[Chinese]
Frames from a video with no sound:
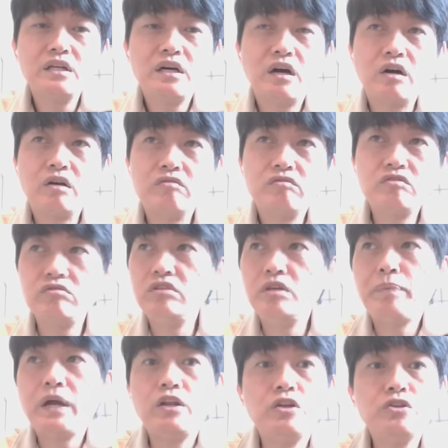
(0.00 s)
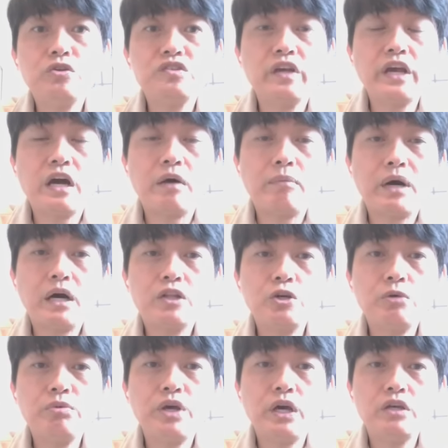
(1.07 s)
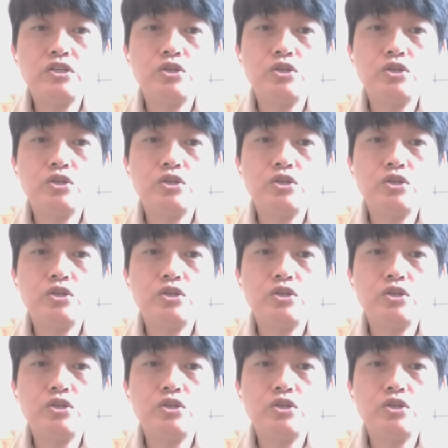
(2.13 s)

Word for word: 哦、一般人都这样嘛，对不对？